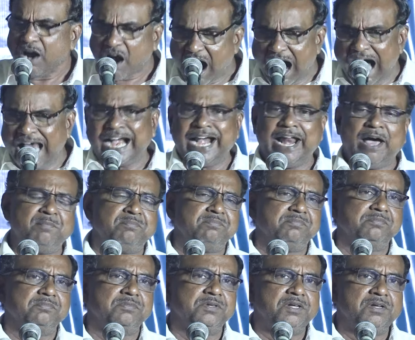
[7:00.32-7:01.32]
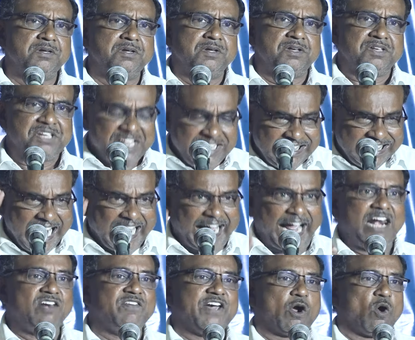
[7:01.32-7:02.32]
காரணம் இந்த
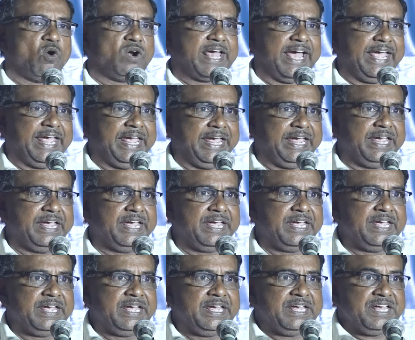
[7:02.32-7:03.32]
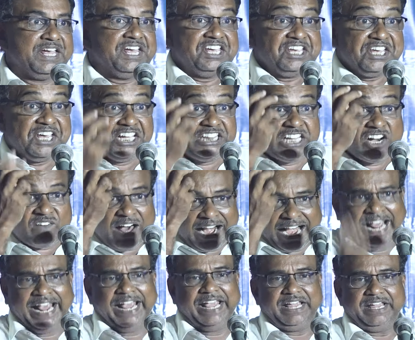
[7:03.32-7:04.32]
கல்விக் கொள்கை
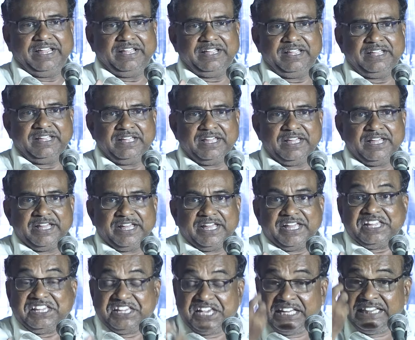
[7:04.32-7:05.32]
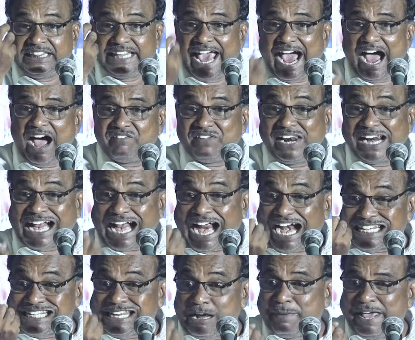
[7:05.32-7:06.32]
இதுவரை இந்தியாவில்
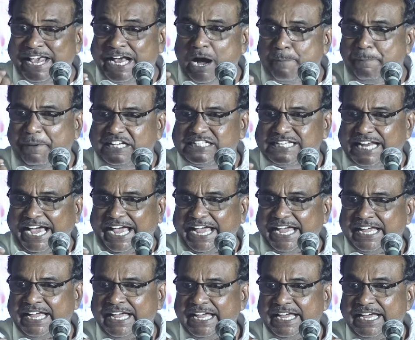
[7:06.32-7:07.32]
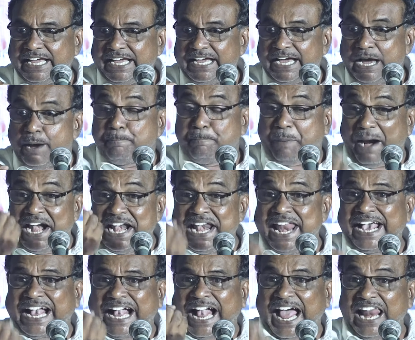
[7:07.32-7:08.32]
கட்டமைக்கப்பட்ட
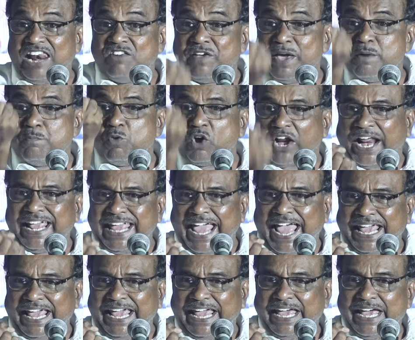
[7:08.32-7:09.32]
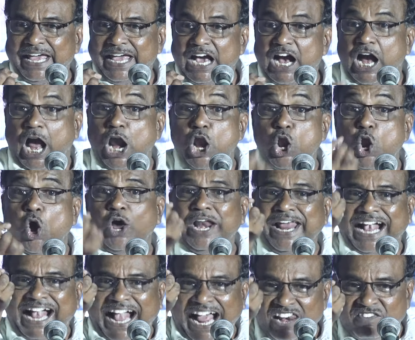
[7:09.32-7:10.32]
பள்ளி கல்வி முறையை
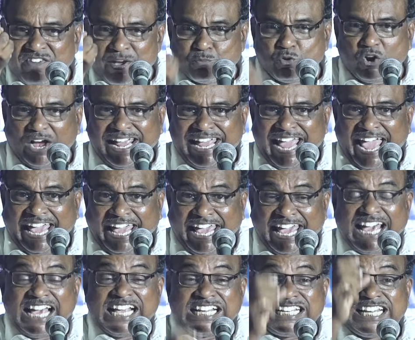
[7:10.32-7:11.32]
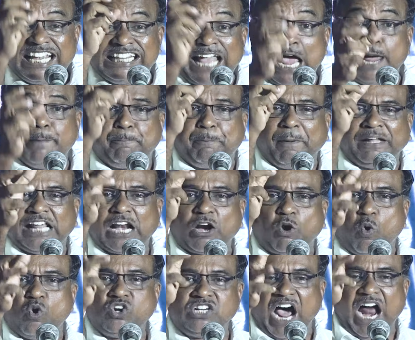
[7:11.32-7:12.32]
கல்லூரி கல்வி முறையை
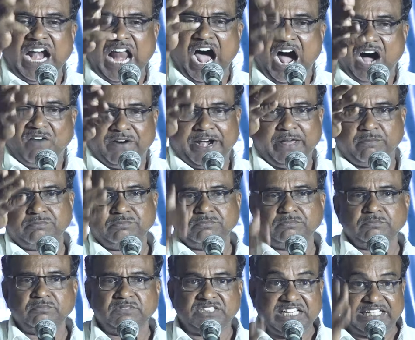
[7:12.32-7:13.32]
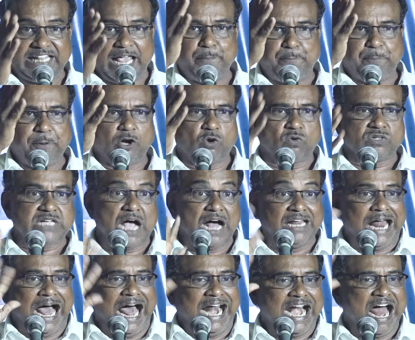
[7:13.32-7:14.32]
சிதைப்பதற்குண்டான ஆவணம் சிதைப்பதற்கு
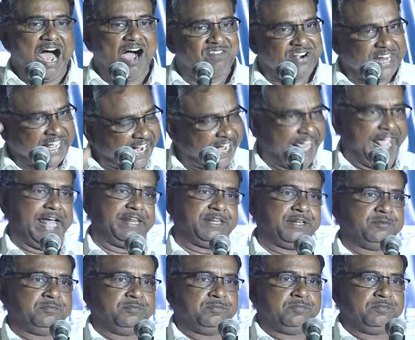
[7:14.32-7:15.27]
சாதாரண ஆவணம் கிடையாது